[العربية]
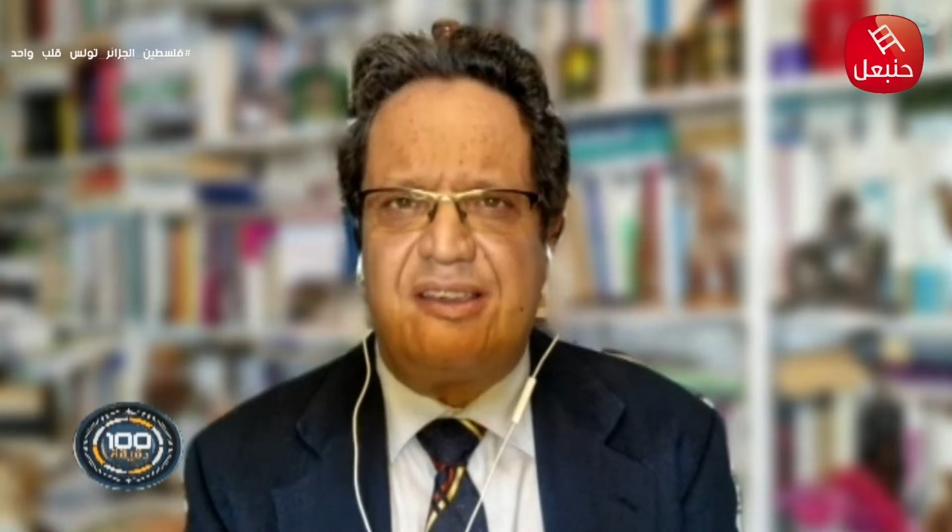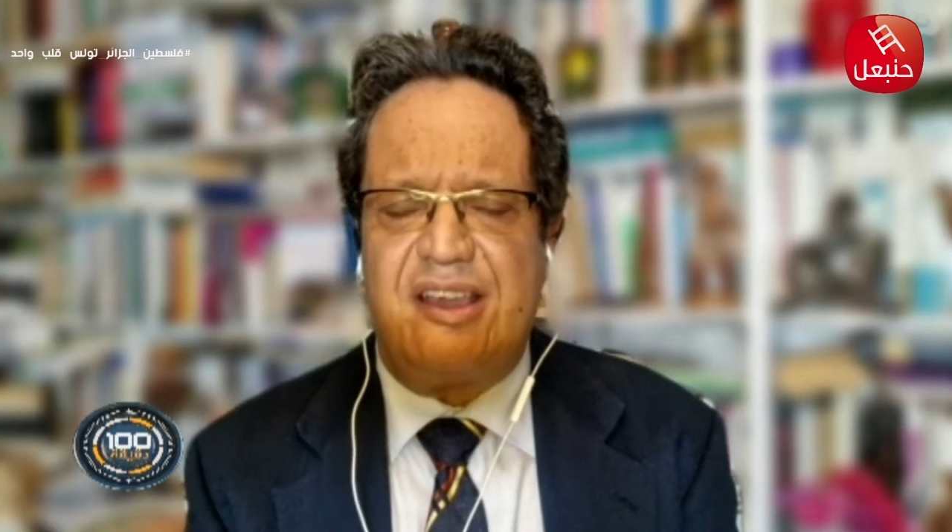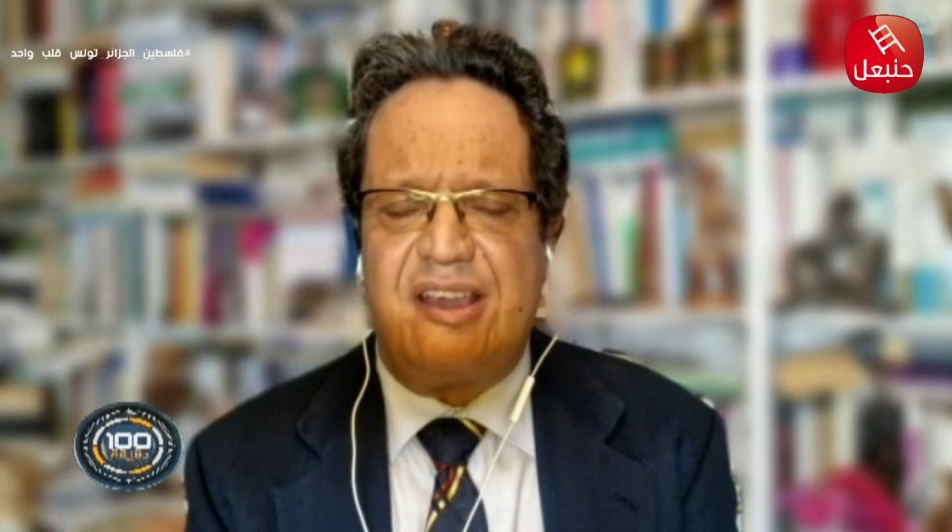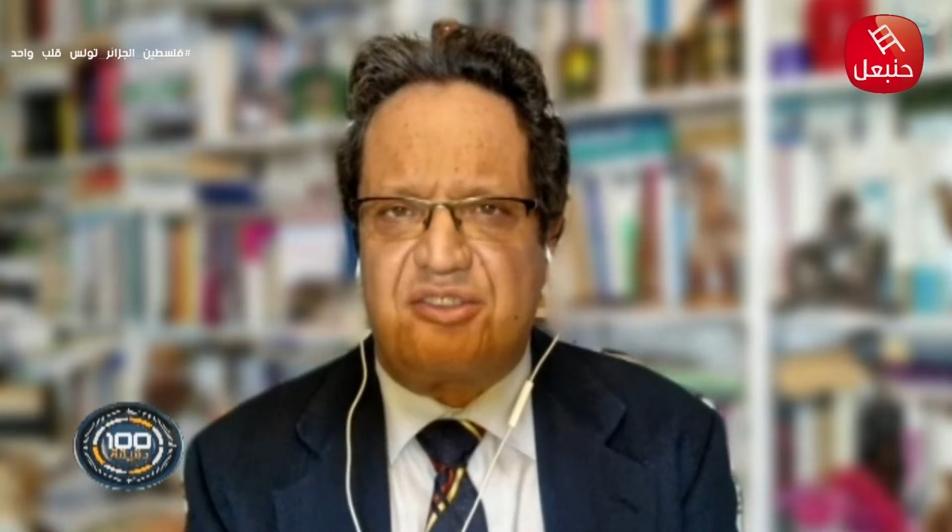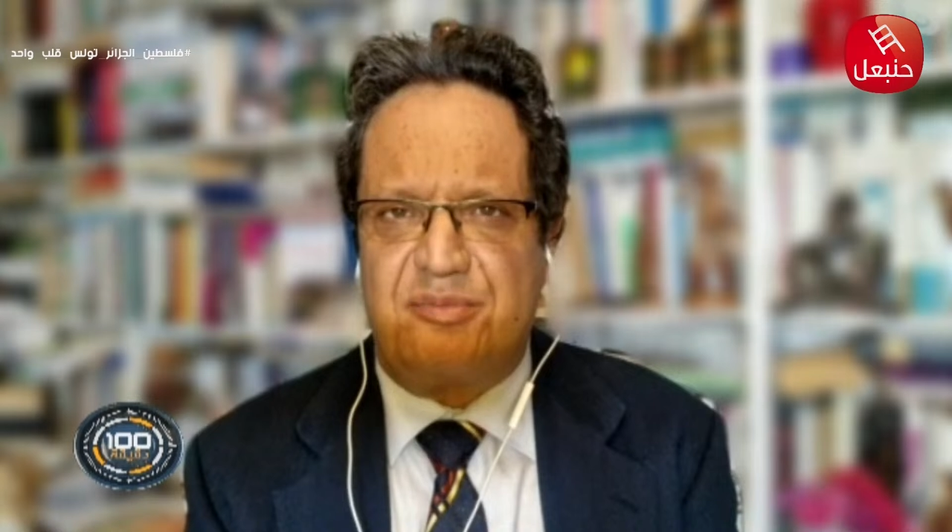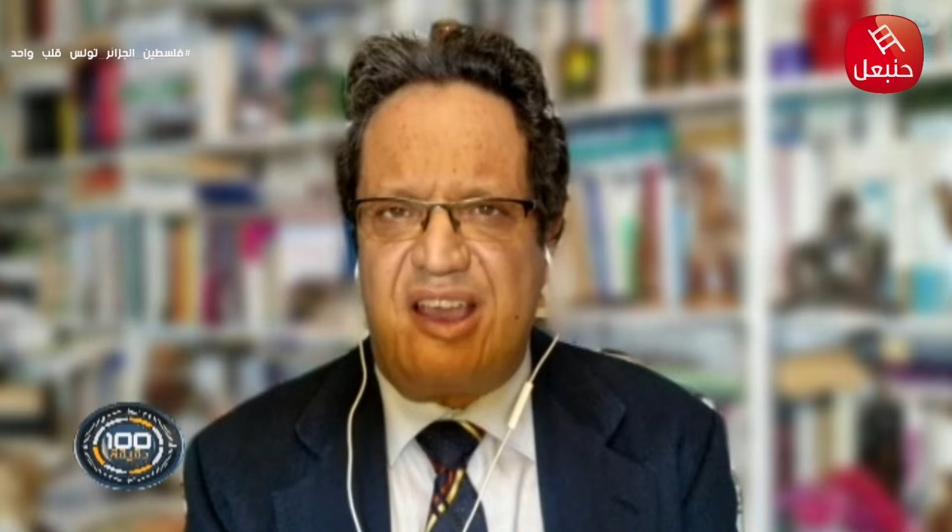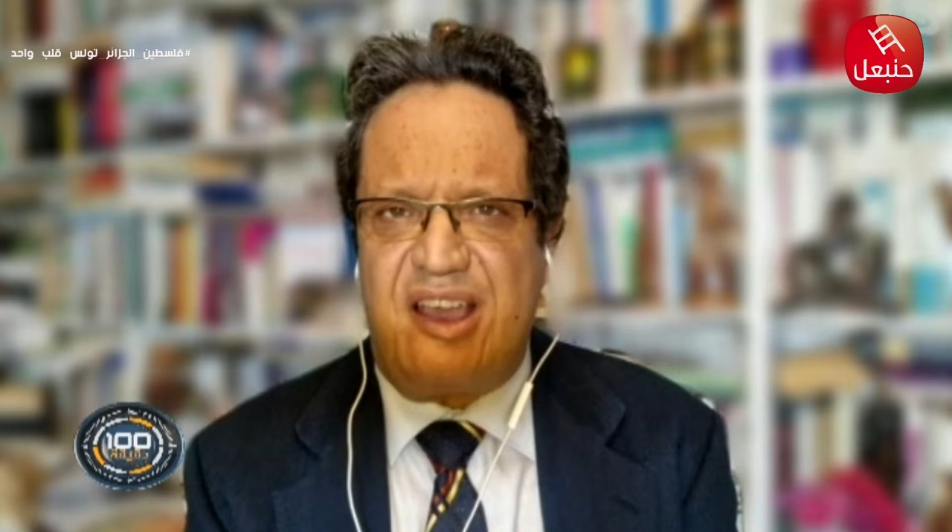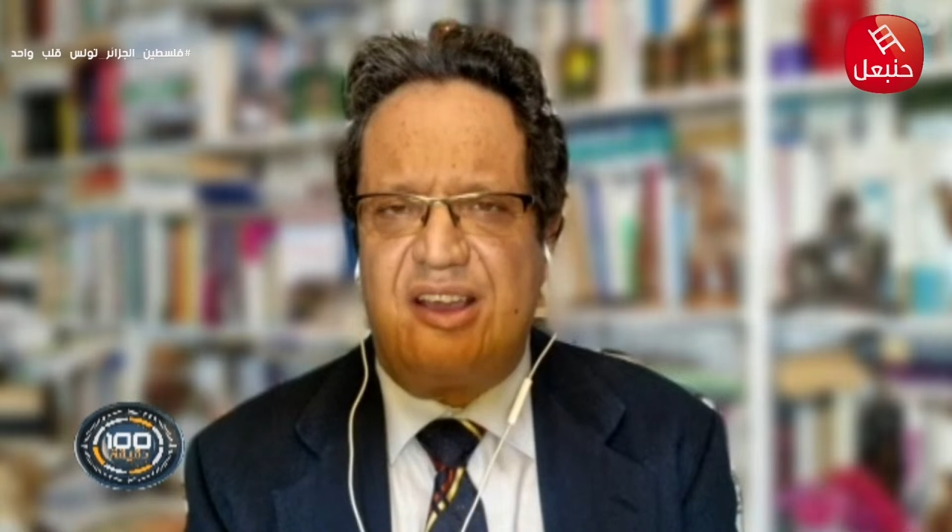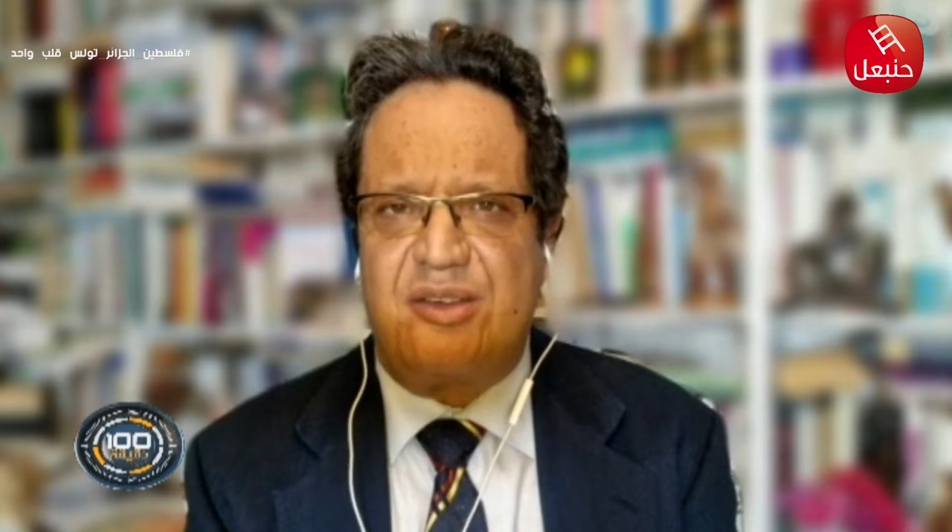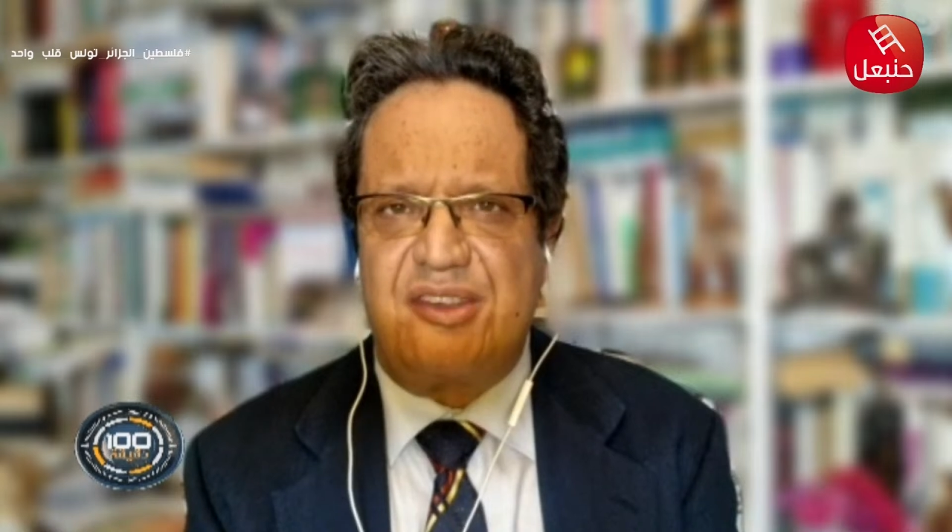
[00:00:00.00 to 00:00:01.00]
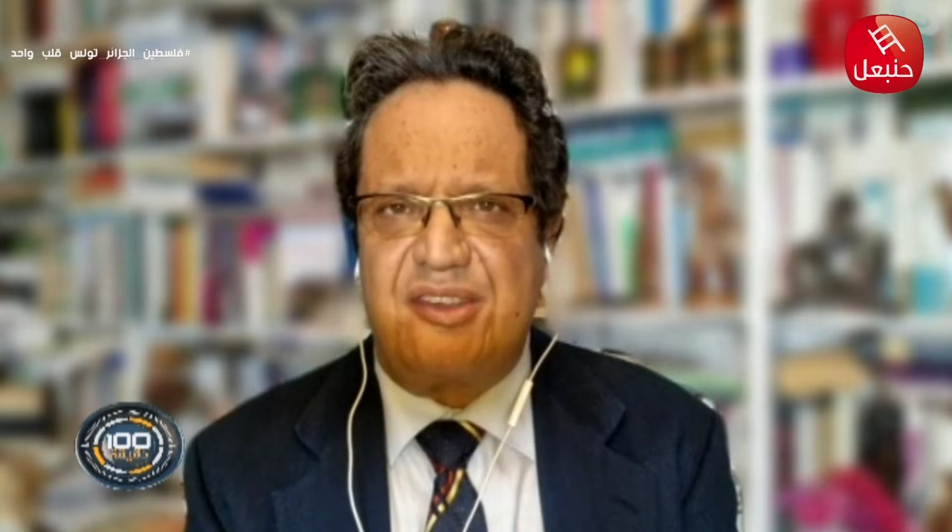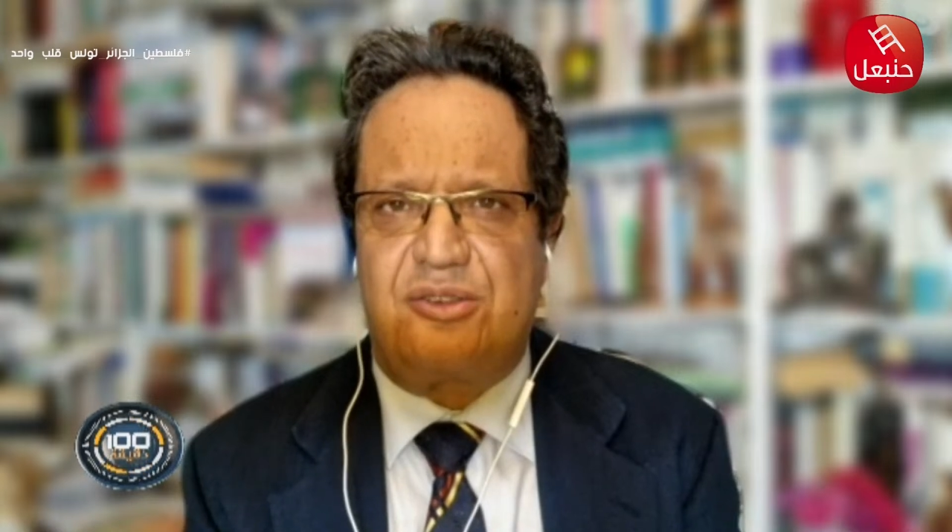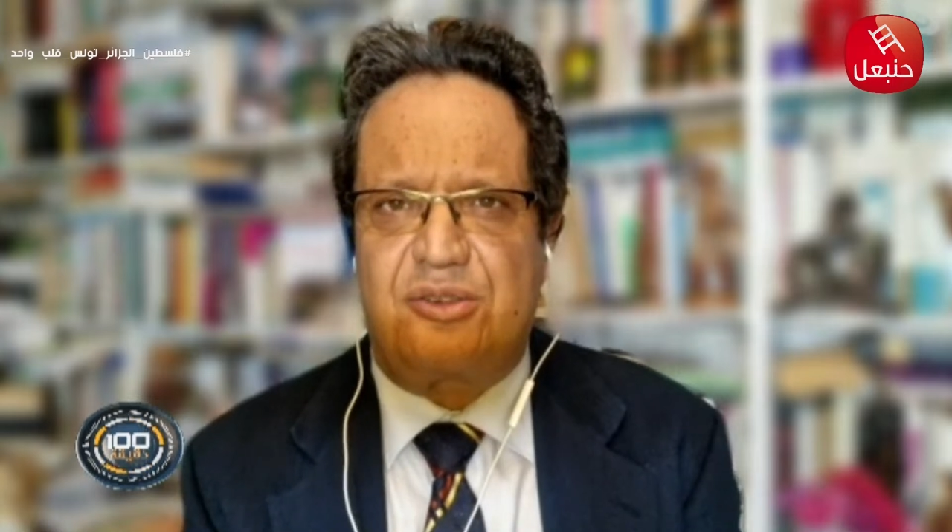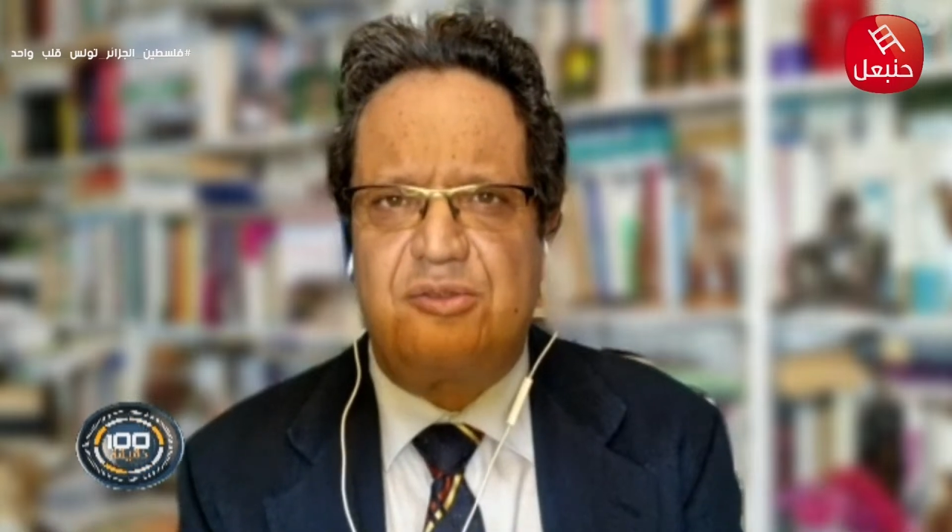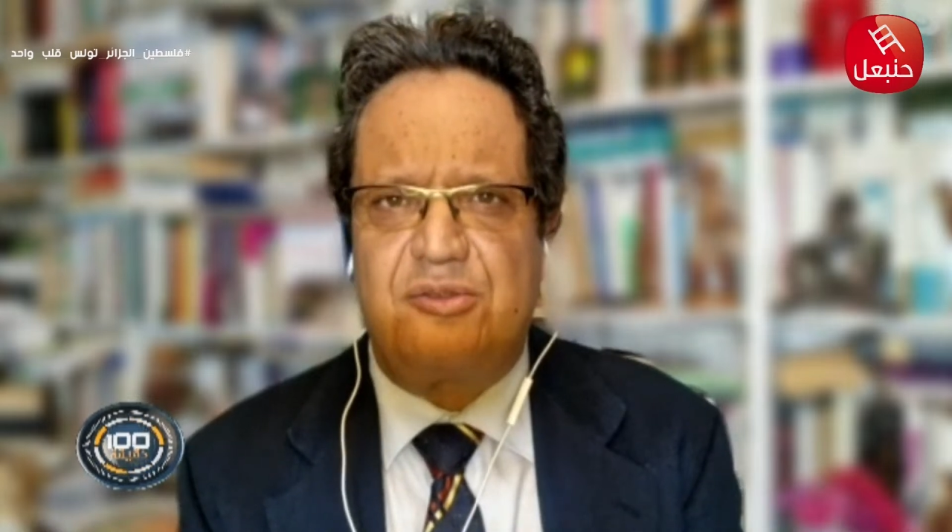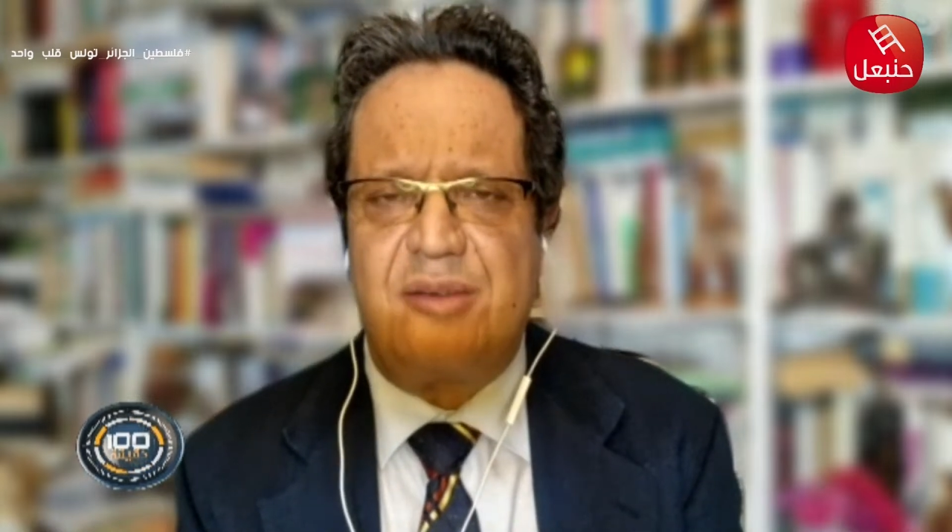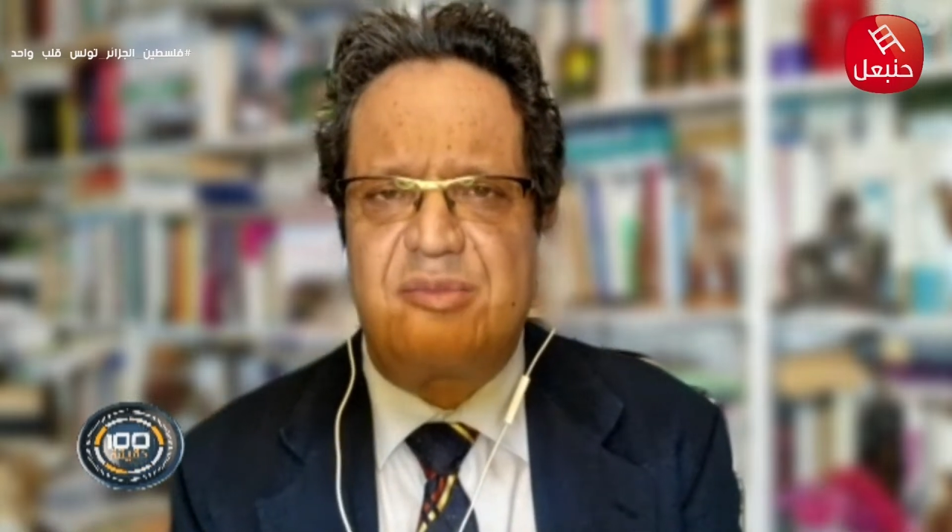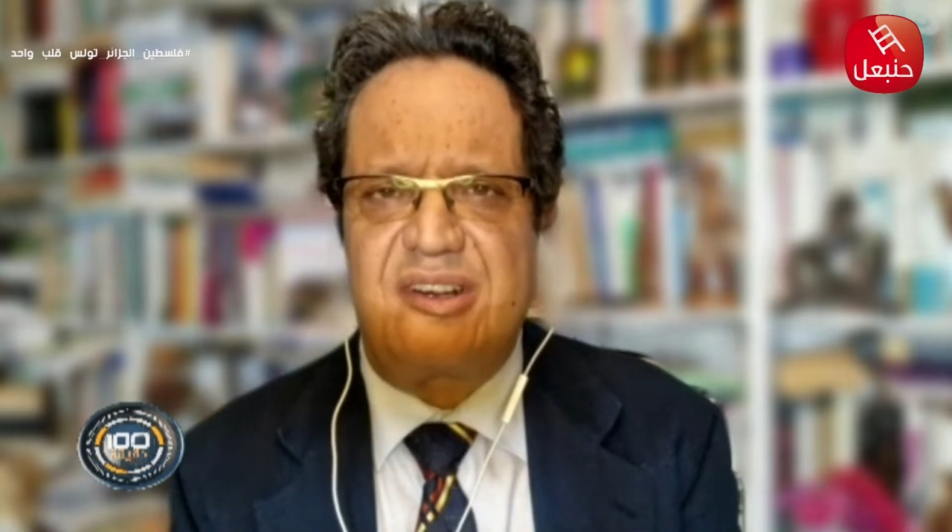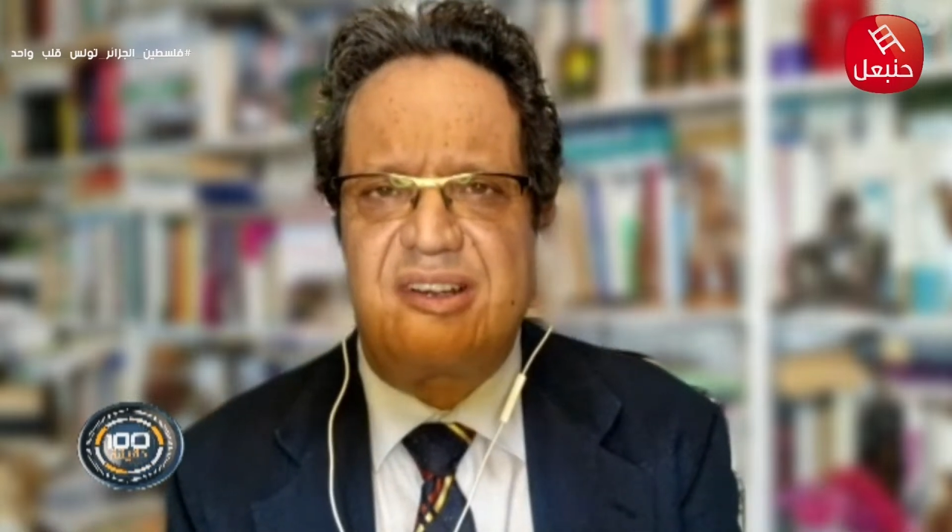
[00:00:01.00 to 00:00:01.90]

يا أجمالة نذكروا معمر